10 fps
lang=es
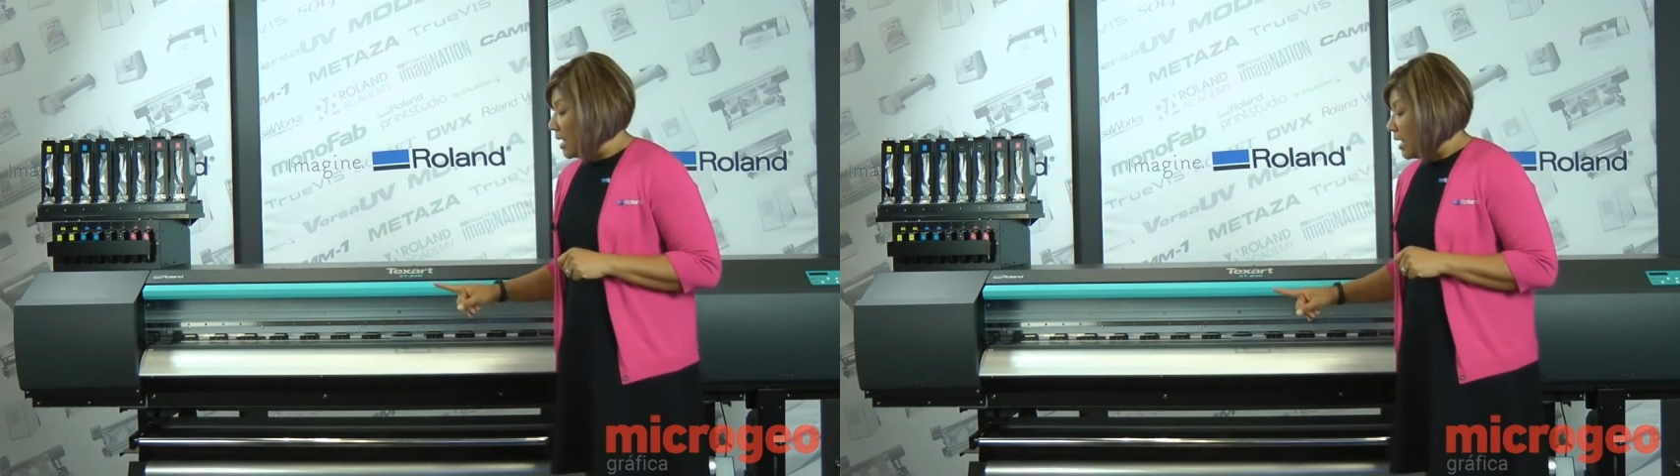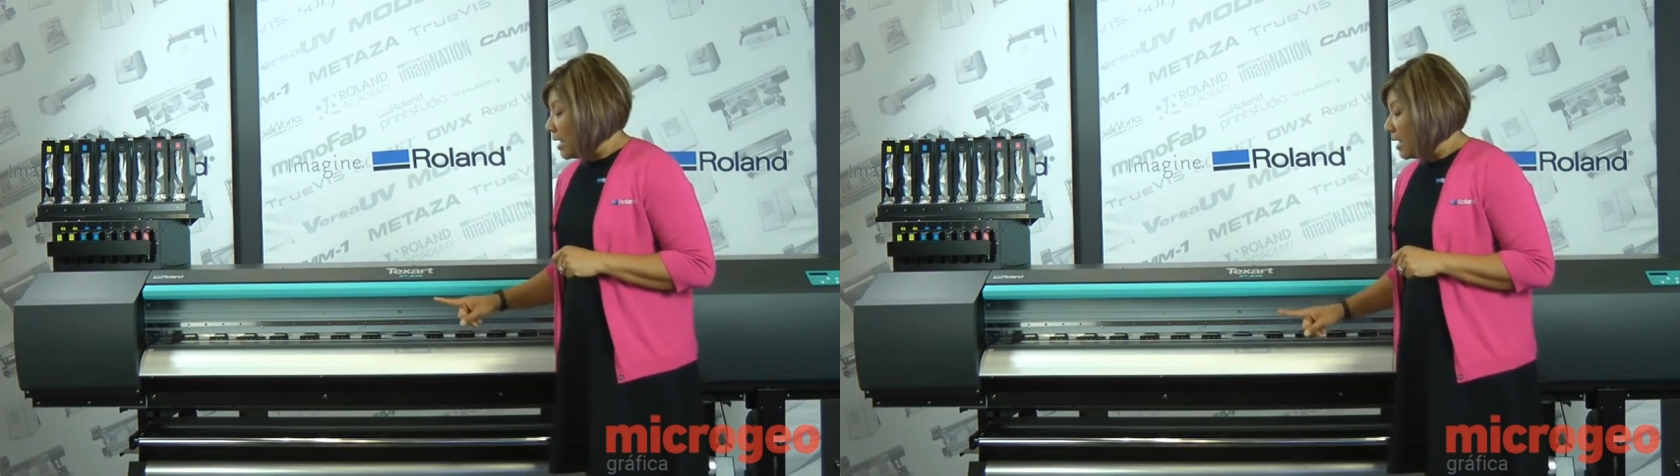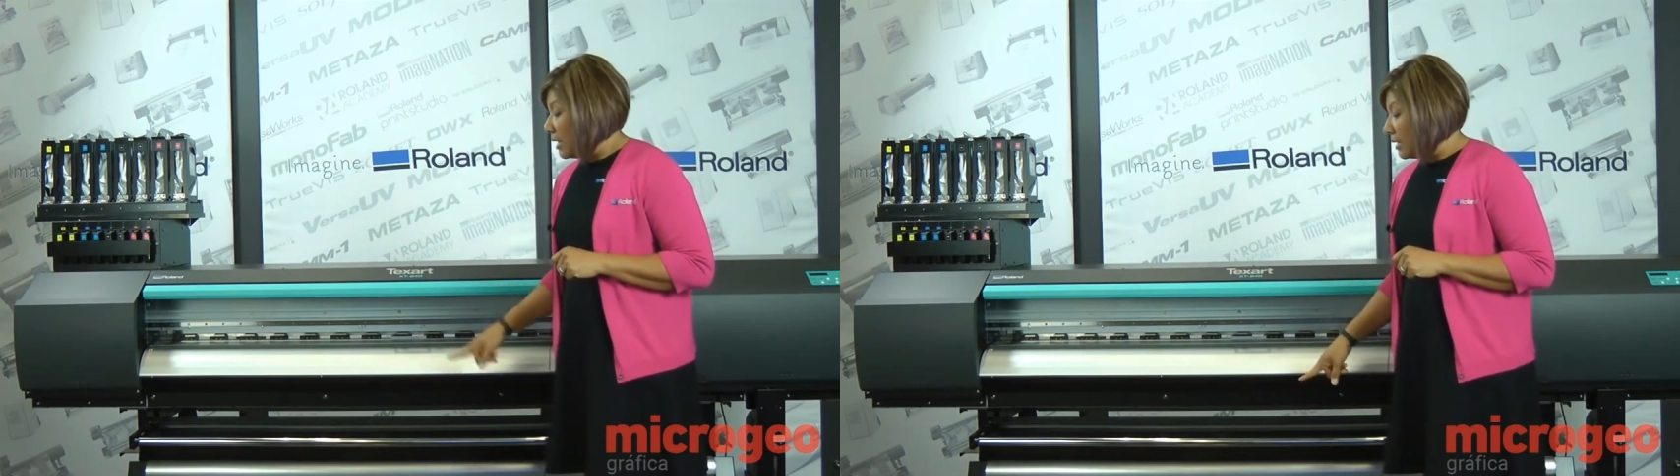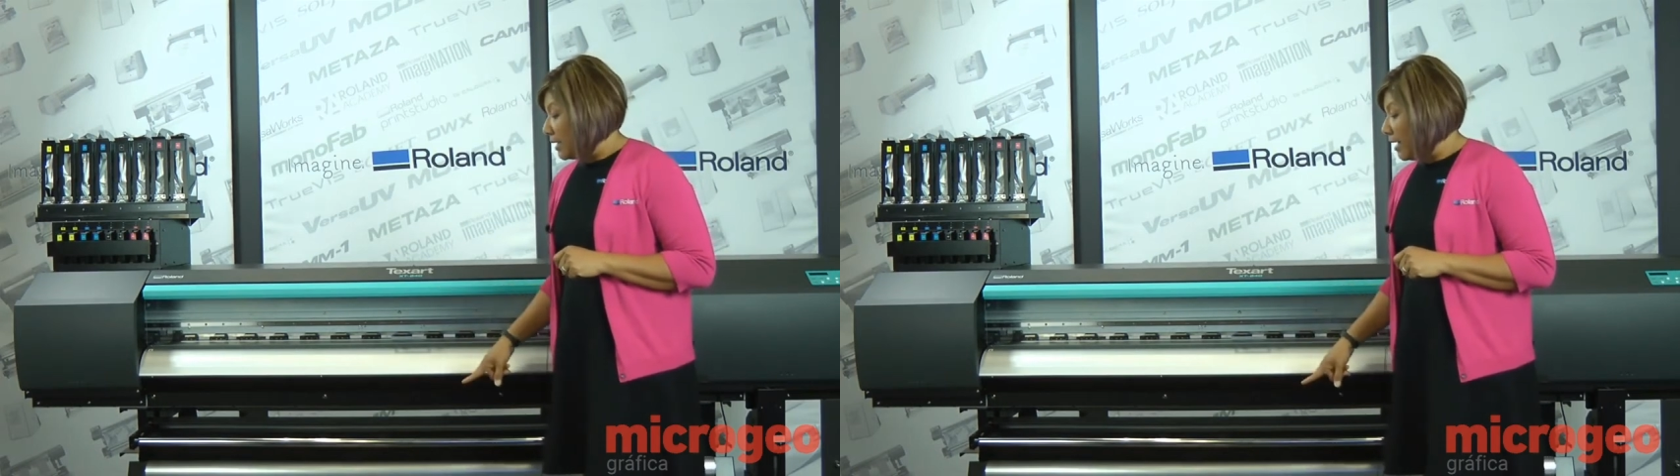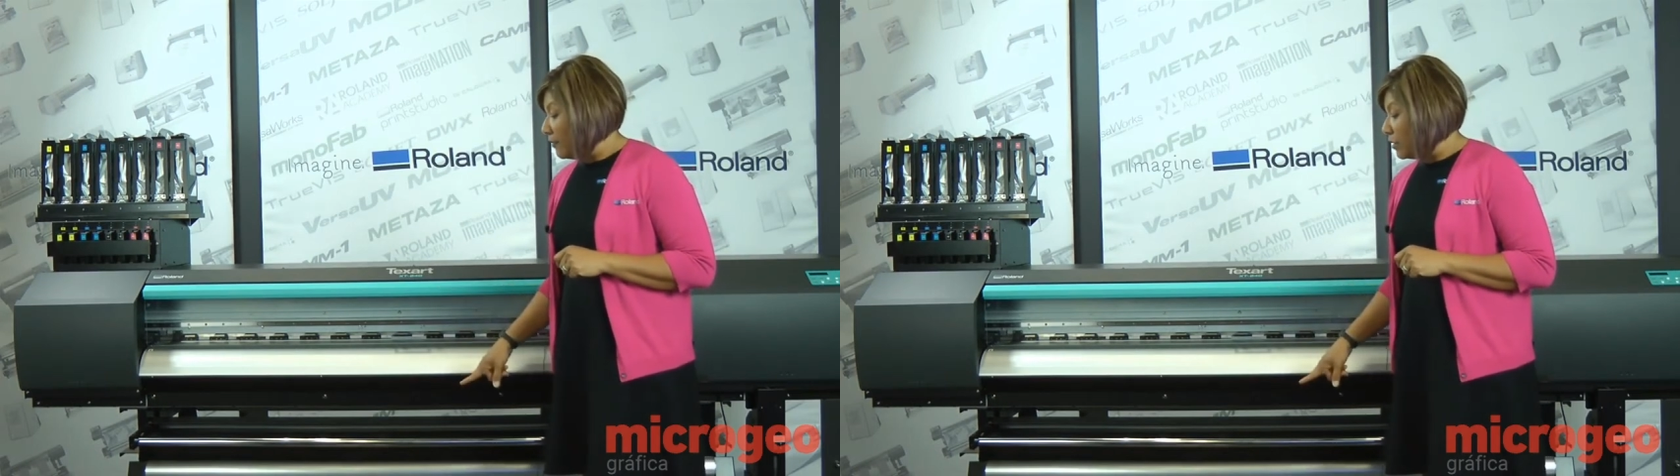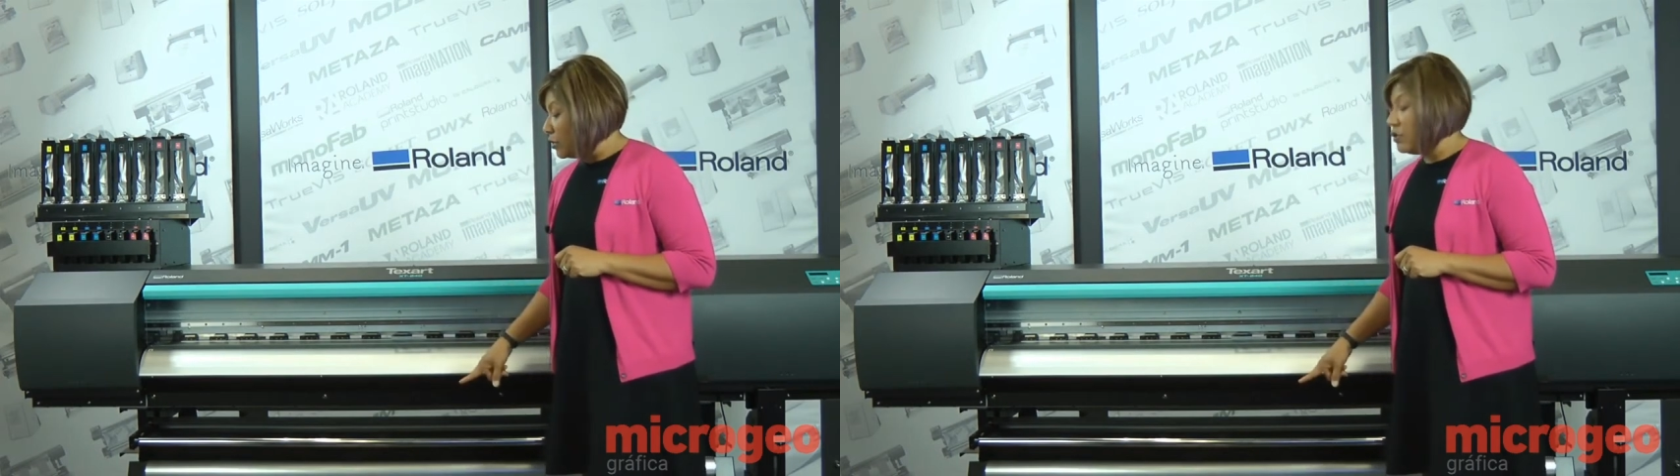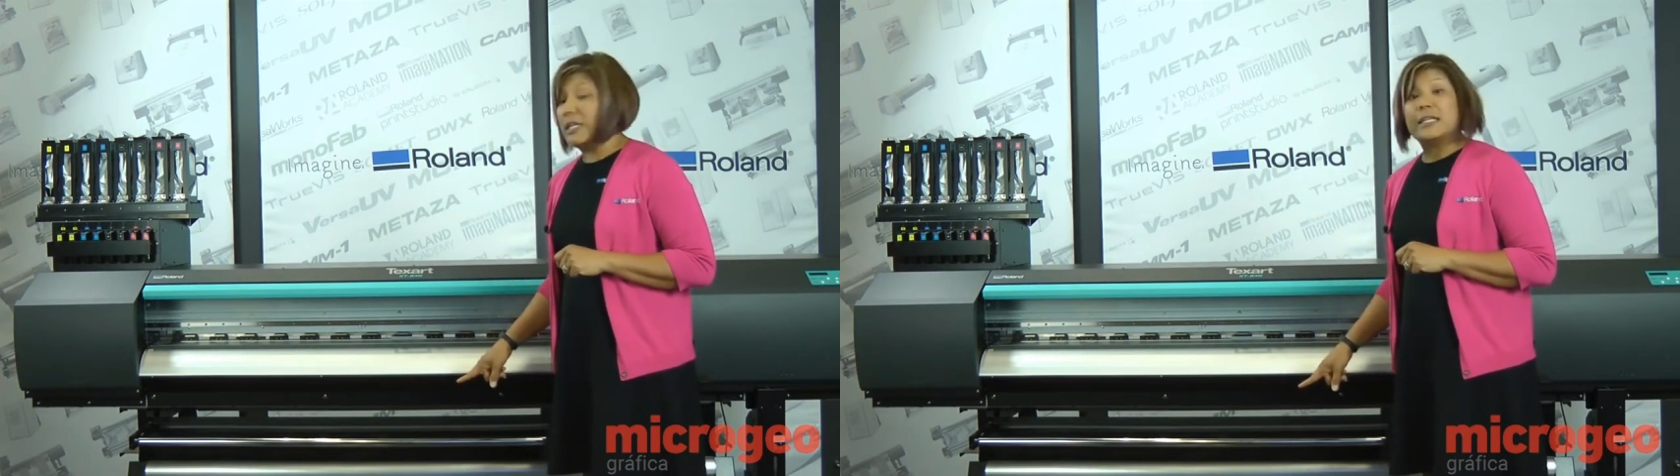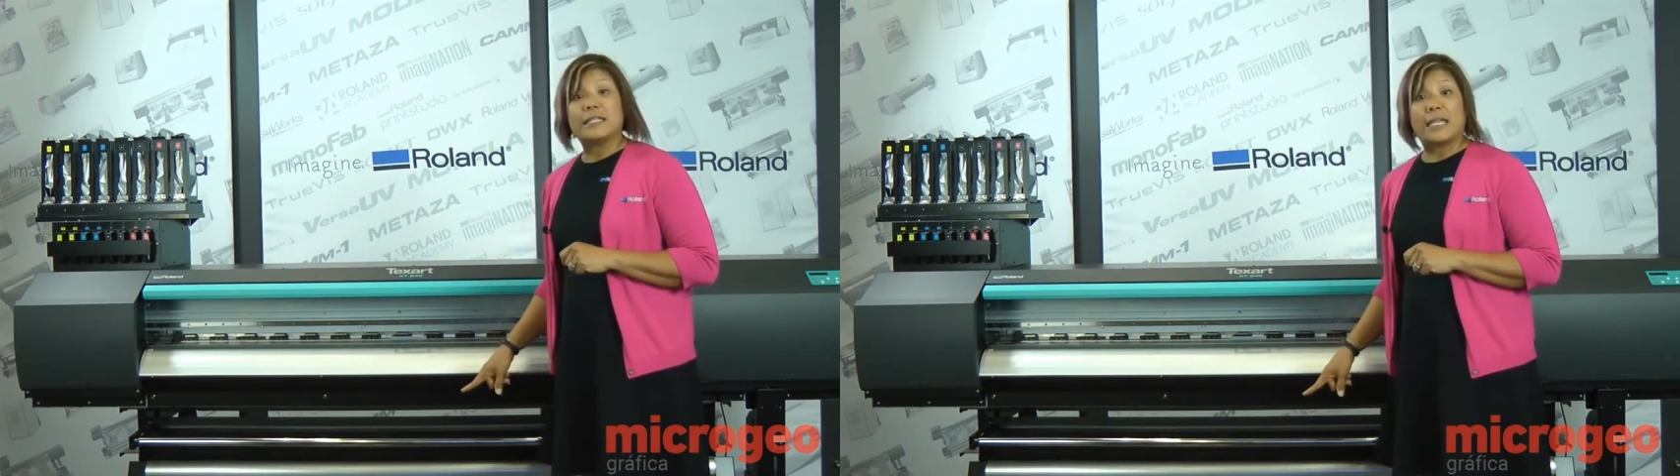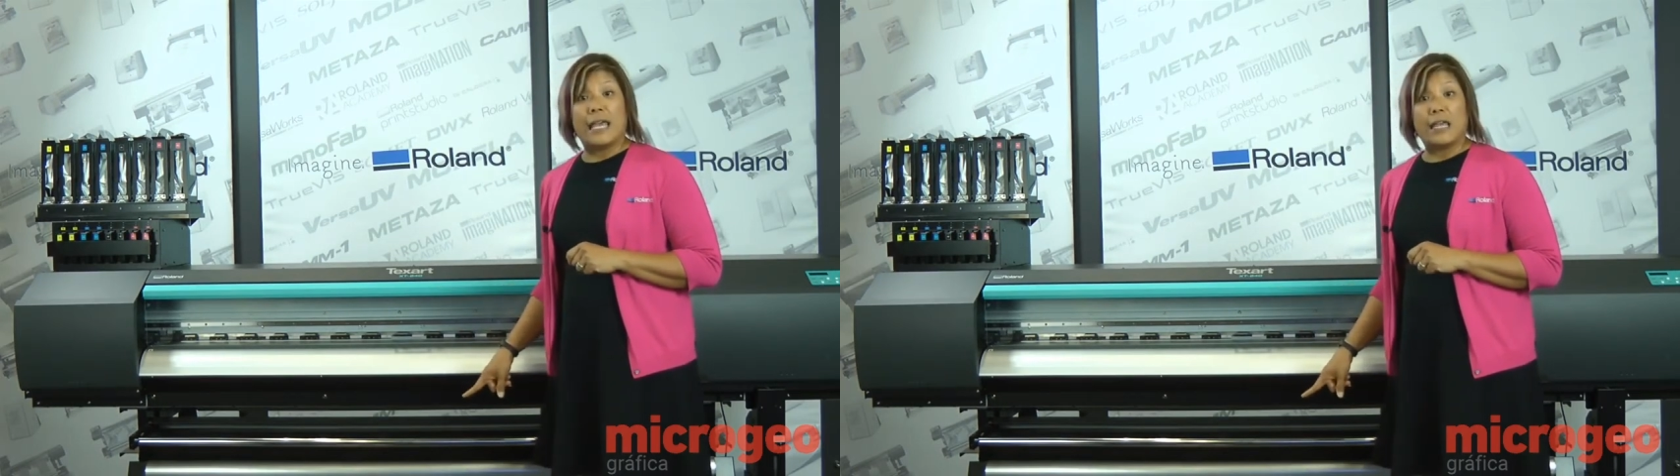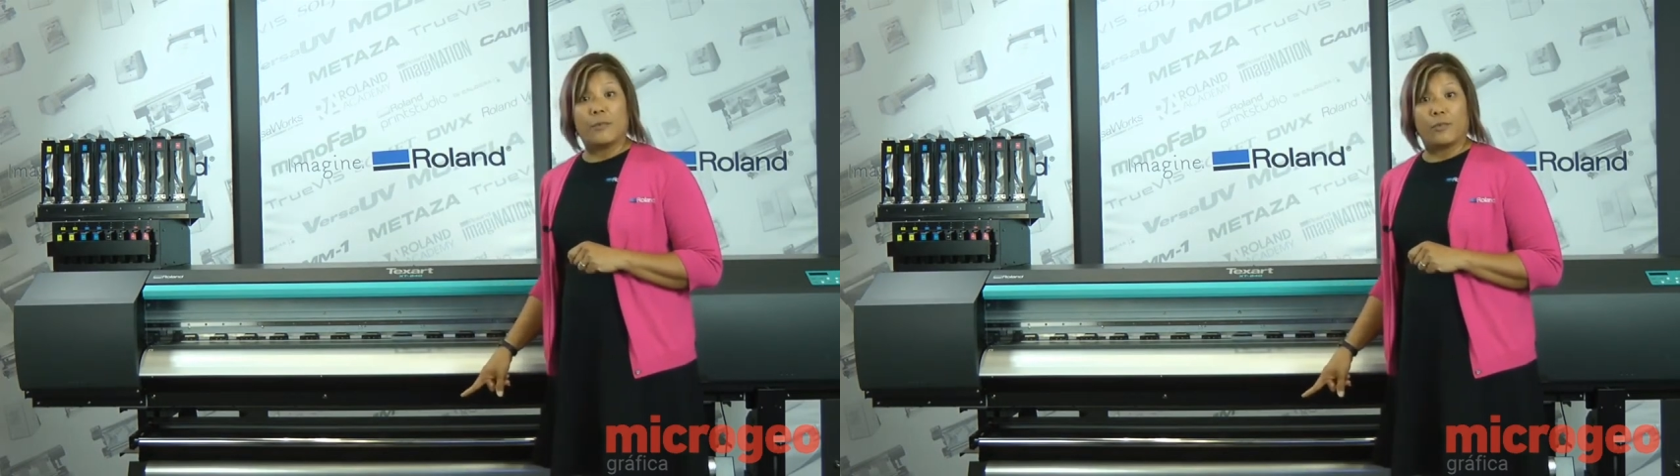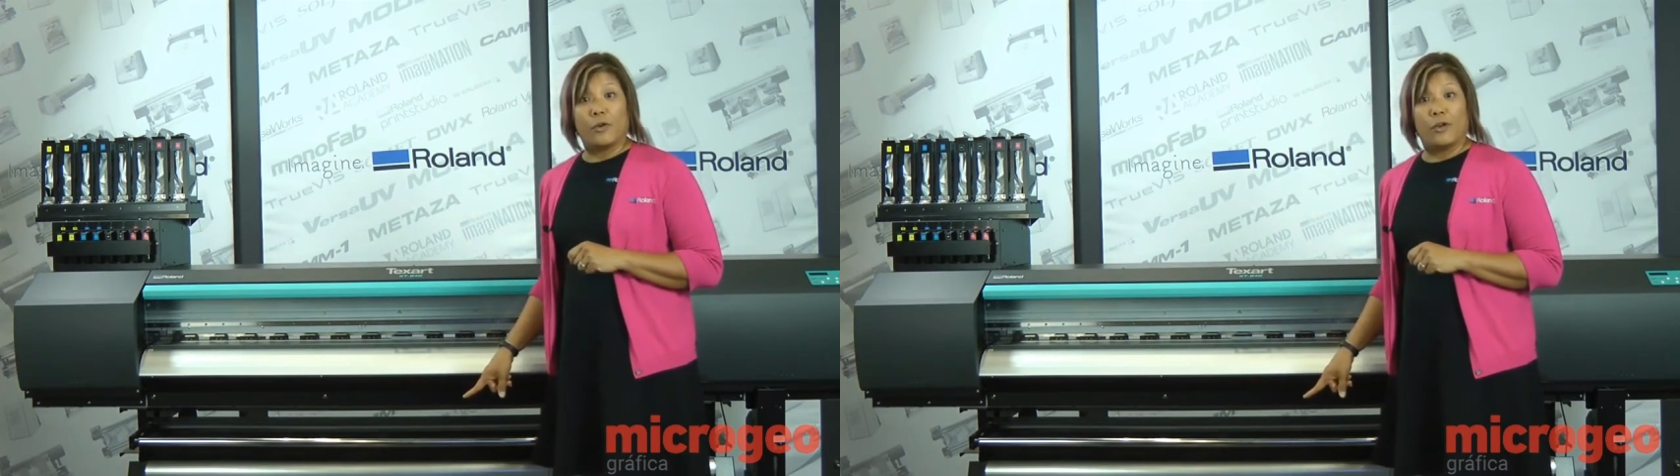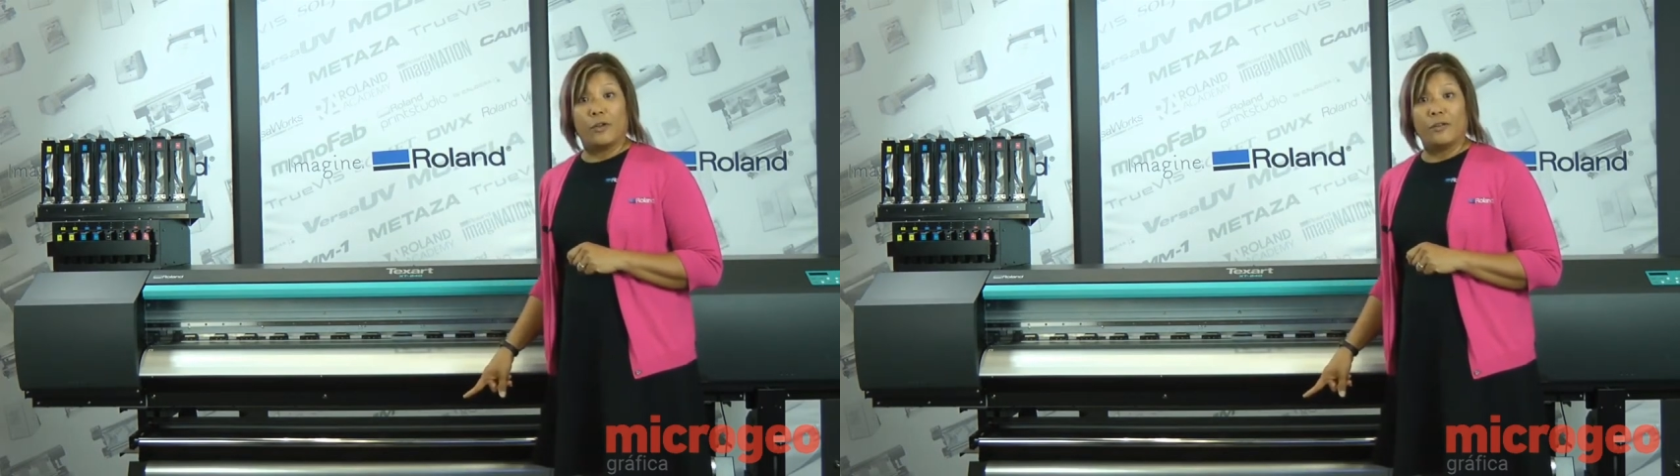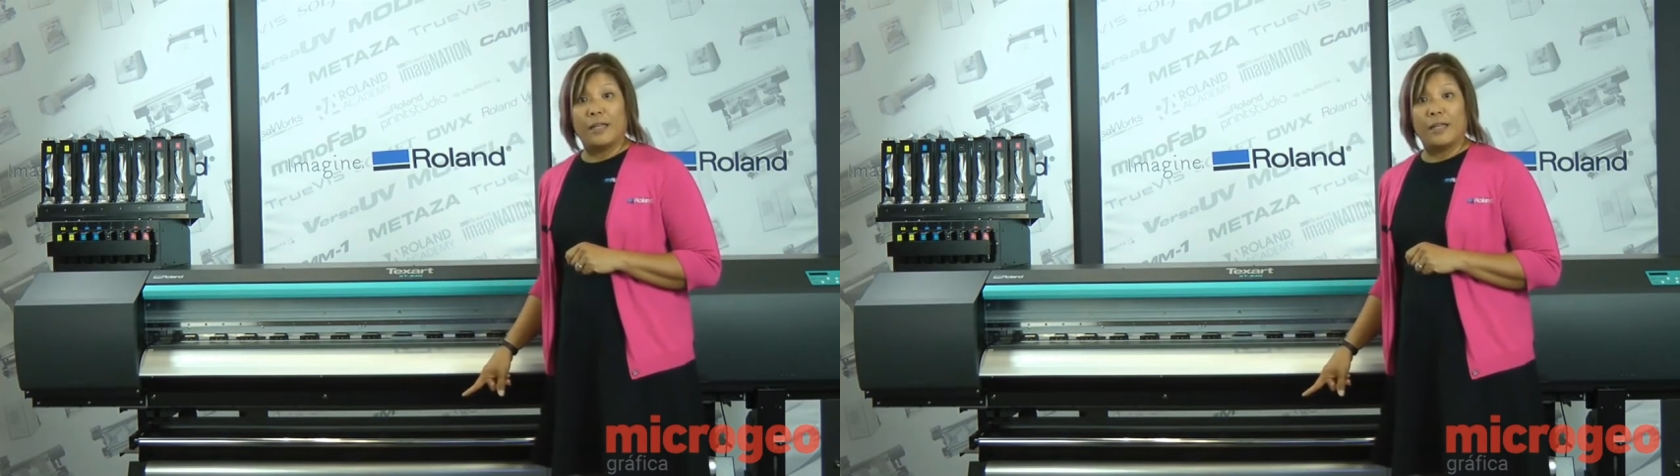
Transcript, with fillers: rebobinador de alta resistencia.